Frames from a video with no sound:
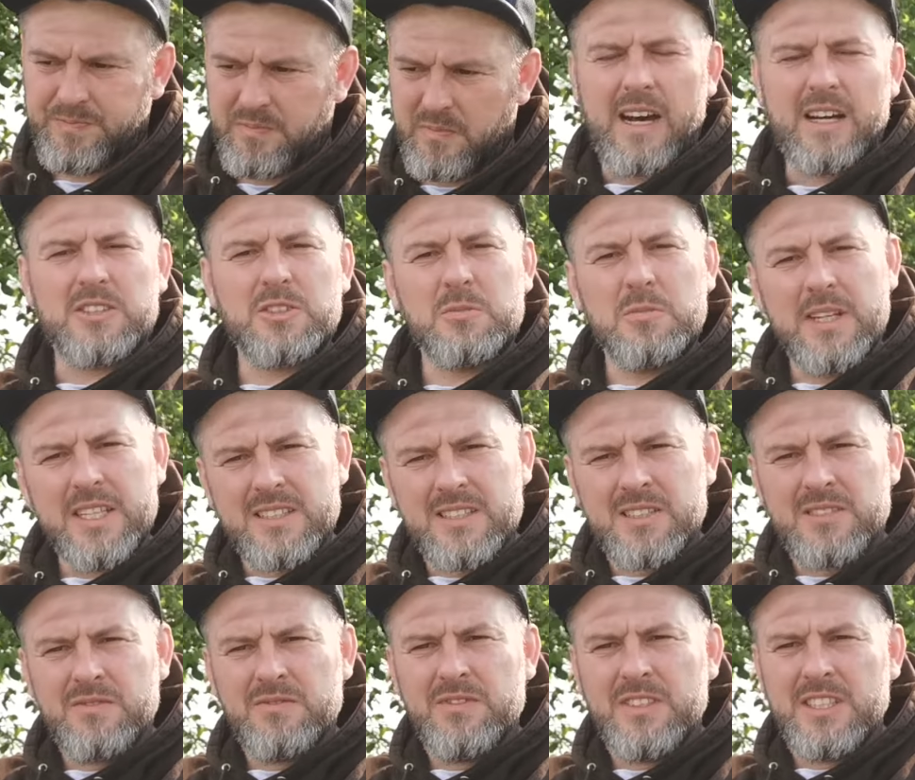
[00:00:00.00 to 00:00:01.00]
Also im
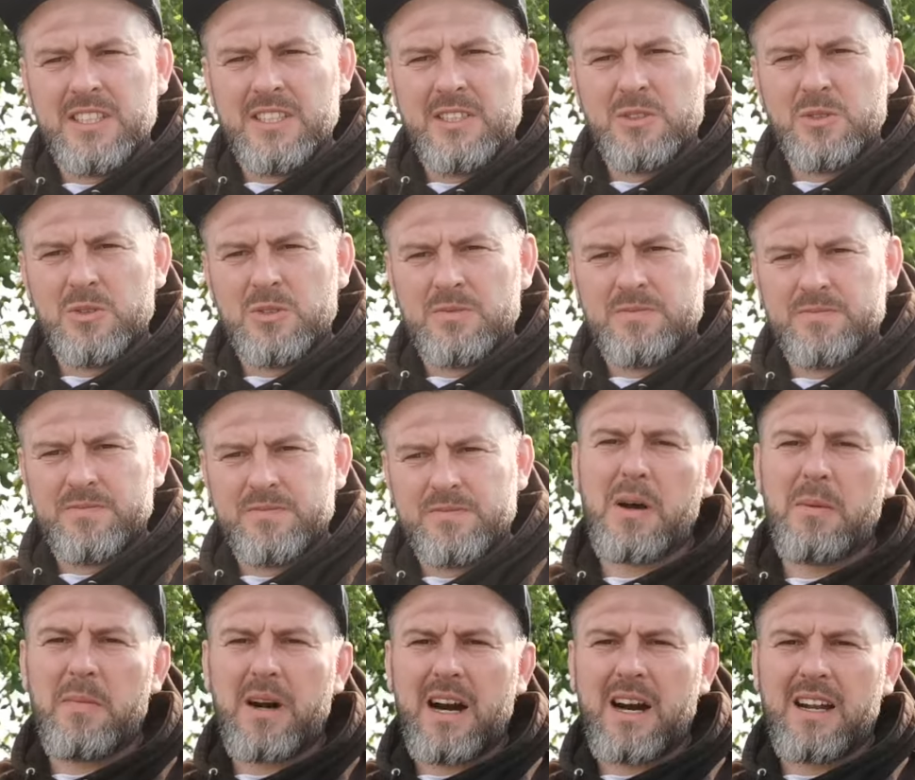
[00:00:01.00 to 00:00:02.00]
letzten Video
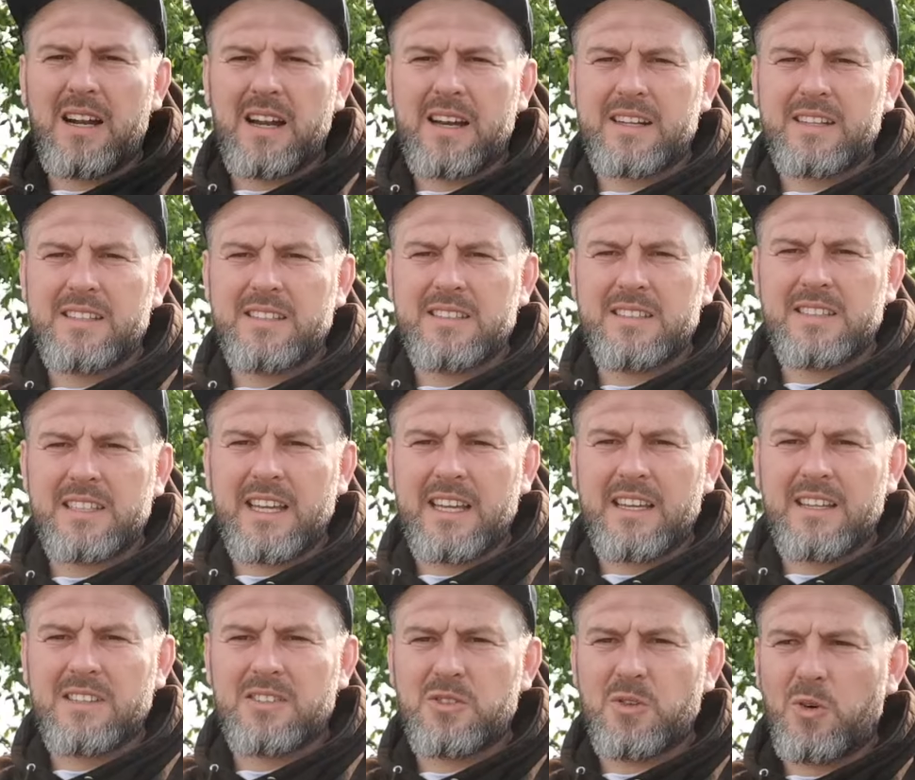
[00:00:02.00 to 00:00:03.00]
beim Aalangeln
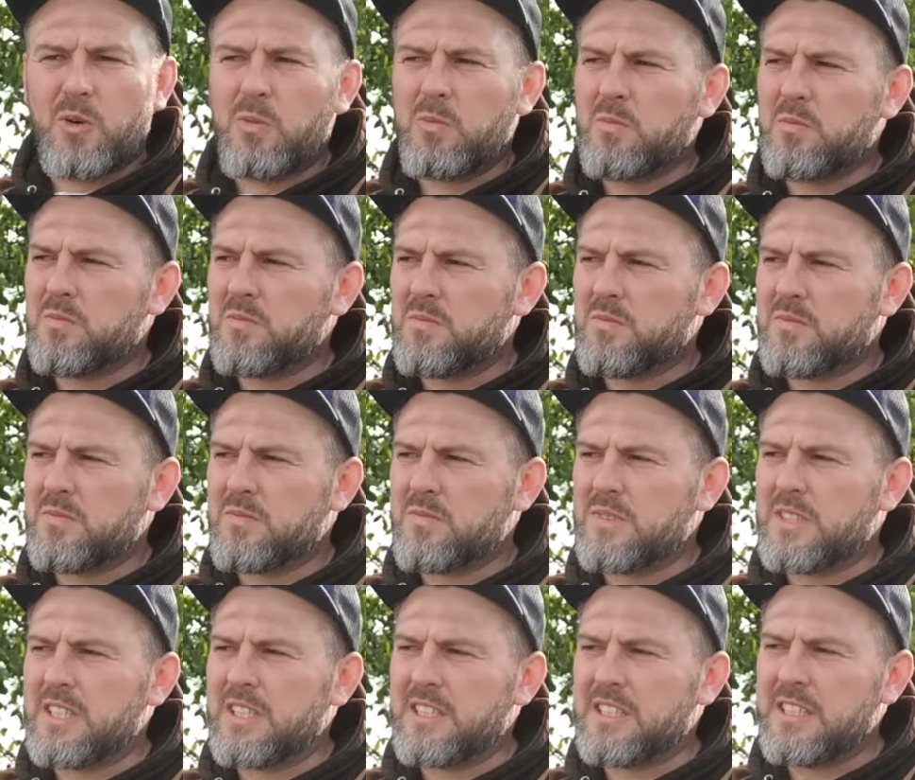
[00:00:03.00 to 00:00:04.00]
ging es um
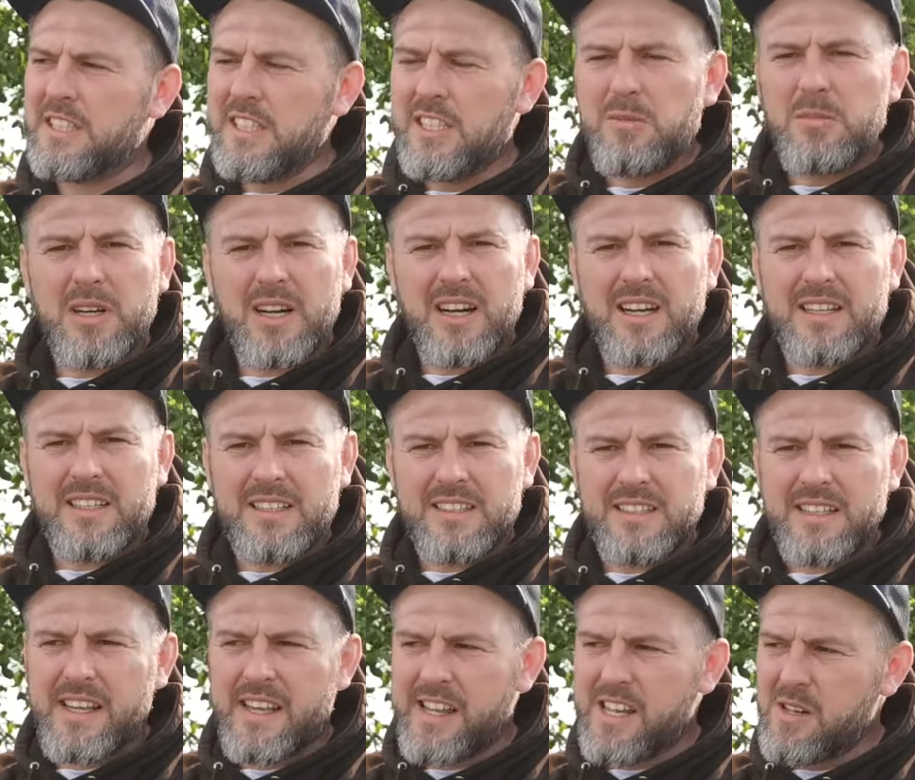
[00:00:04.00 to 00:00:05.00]
den Tidebereich
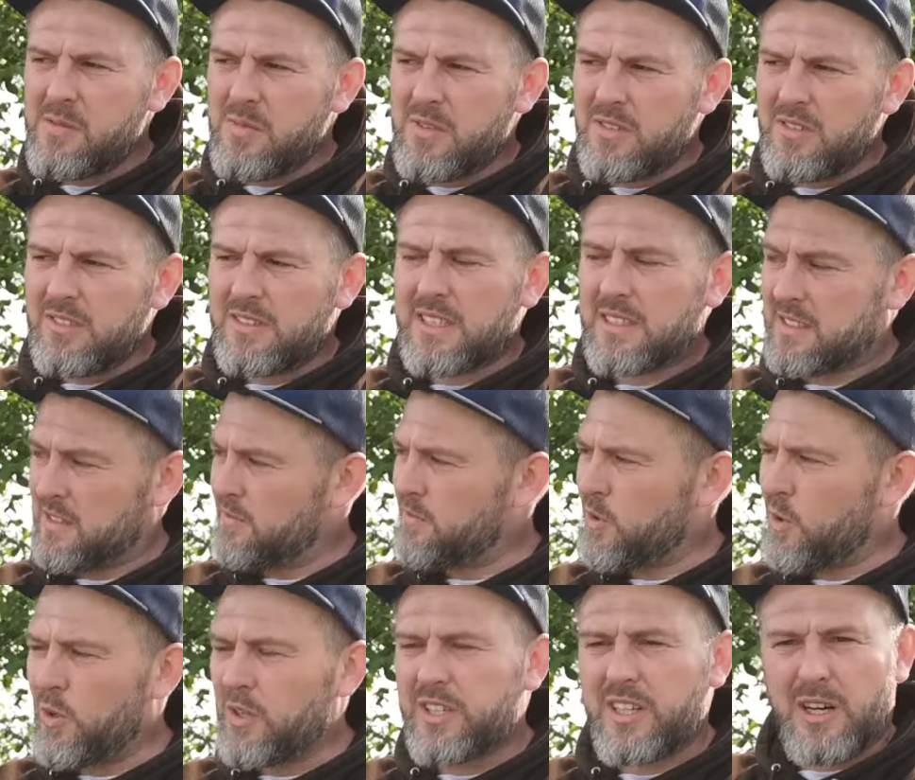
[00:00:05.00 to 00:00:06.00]
der Elbe. Da sind
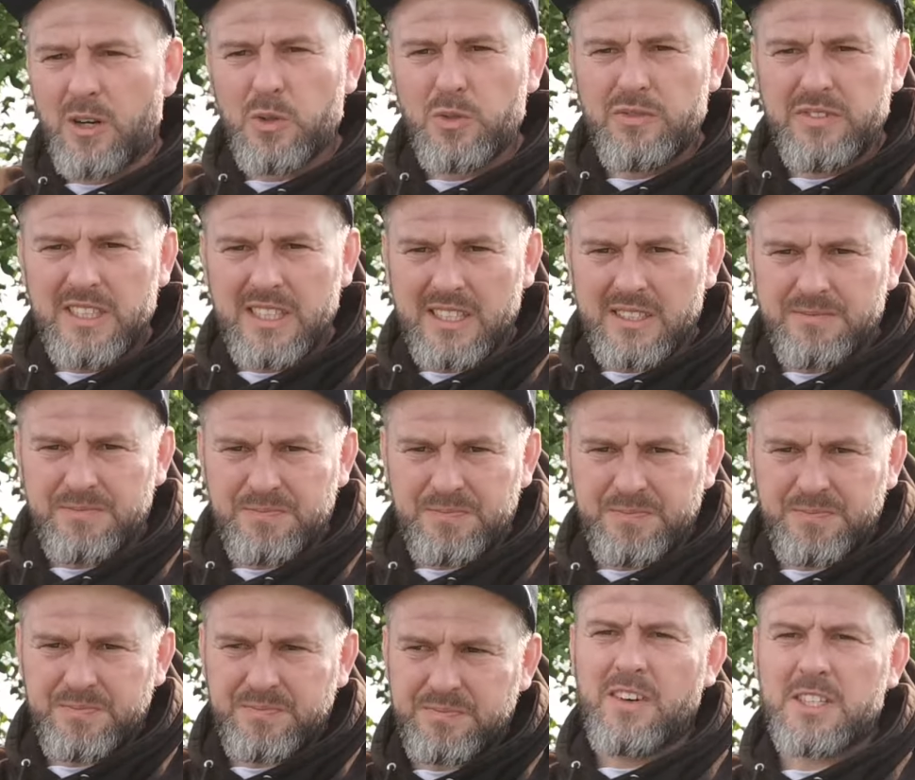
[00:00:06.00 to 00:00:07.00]
wir heute auch wieder.
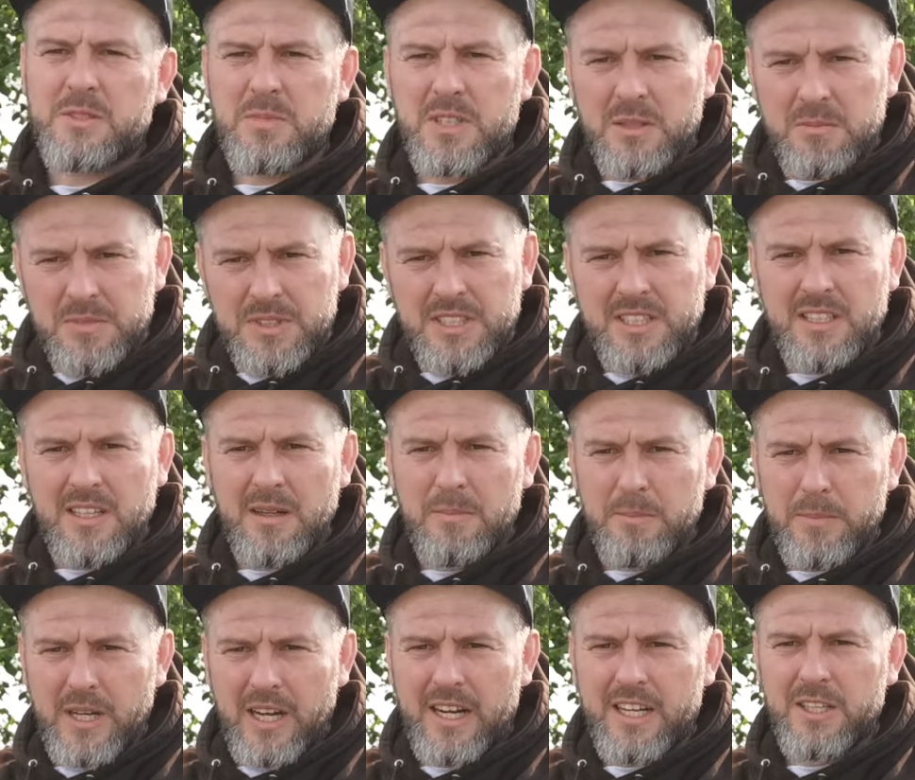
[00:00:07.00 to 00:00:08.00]
Was man im
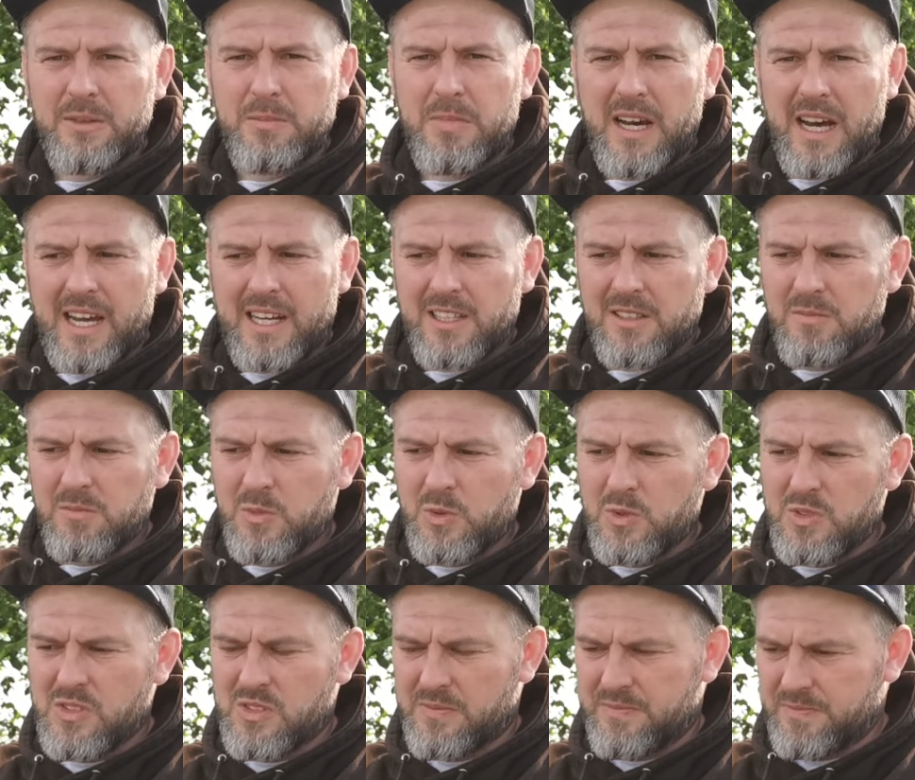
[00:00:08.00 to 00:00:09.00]
Tidebereich beachten
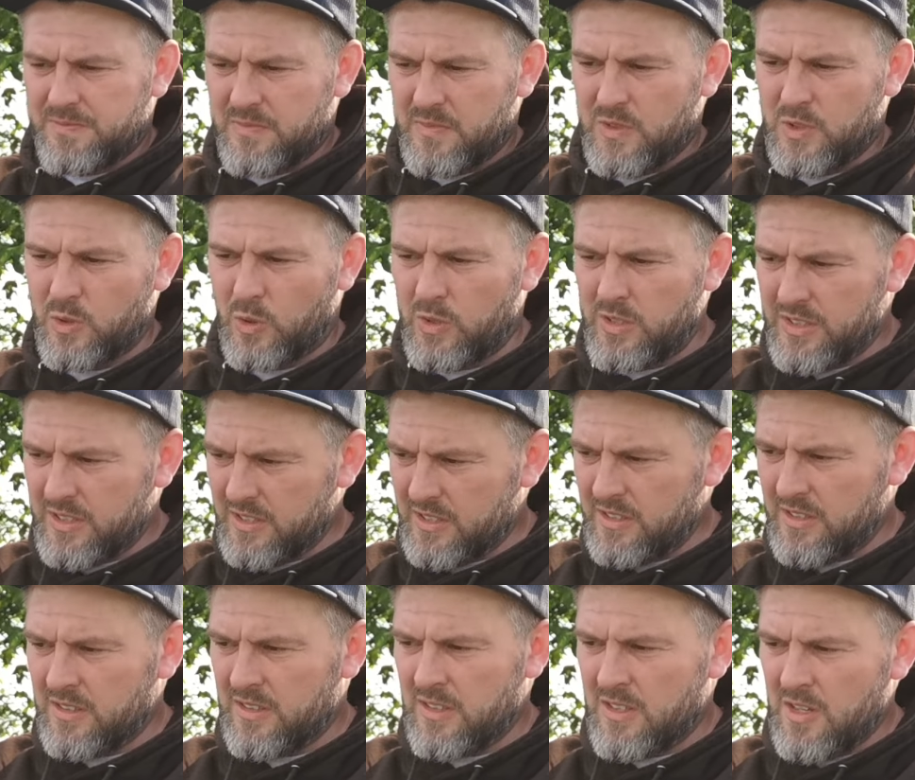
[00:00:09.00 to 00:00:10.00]
muss,
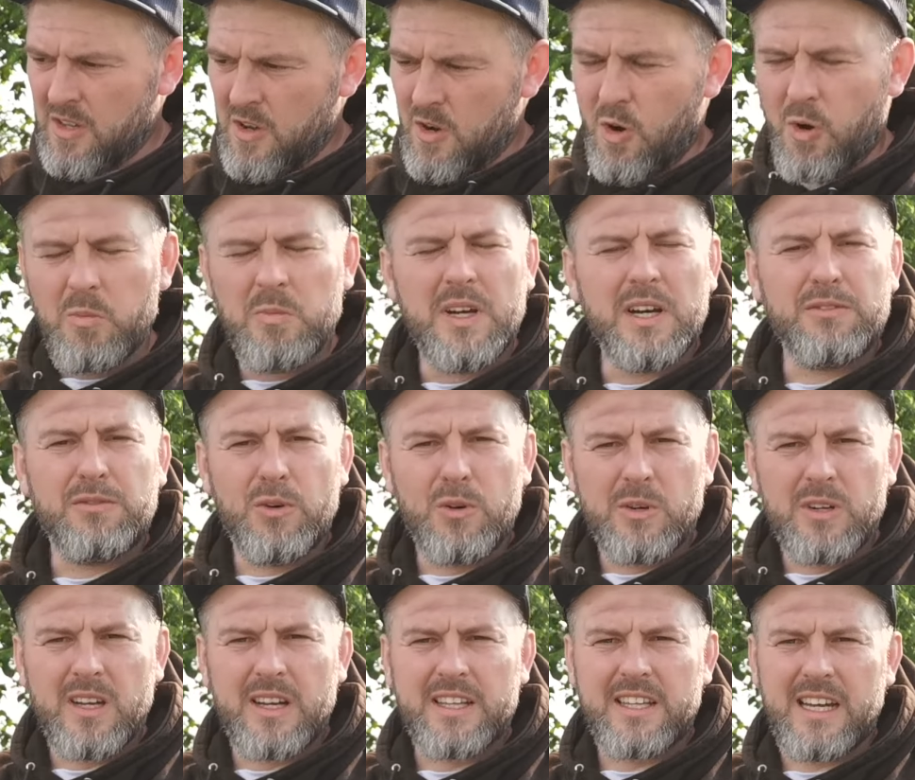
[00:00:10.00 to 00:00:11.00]
sollte, um
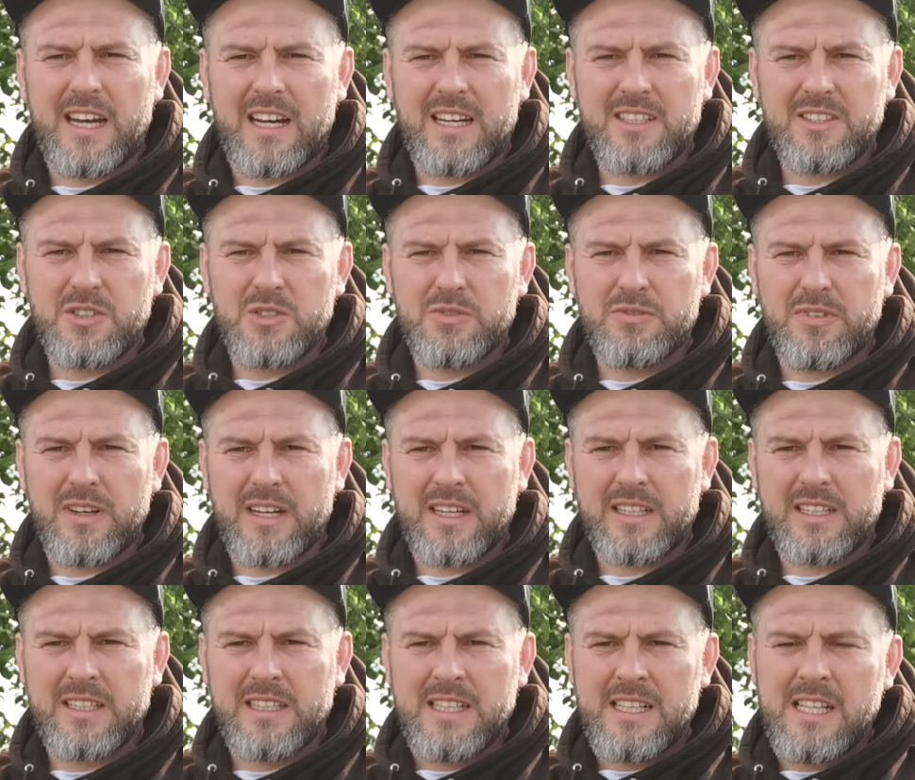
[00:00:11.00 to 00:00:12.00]
erfolgreich Aale zu
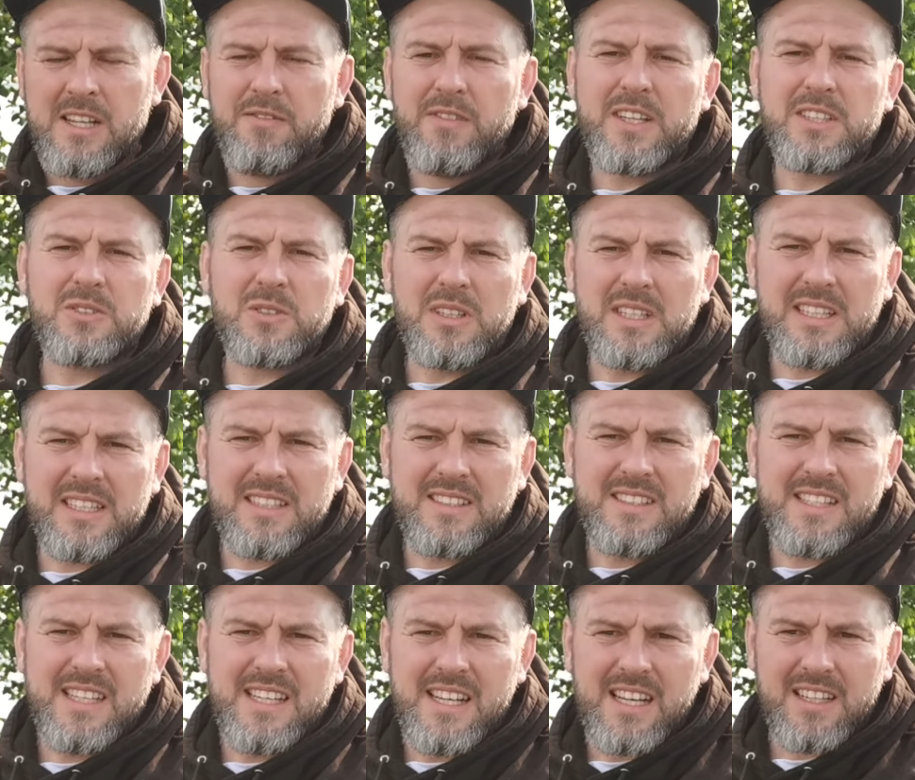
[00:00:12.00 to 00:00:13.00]
fangen. Wer es noch nicht gesehen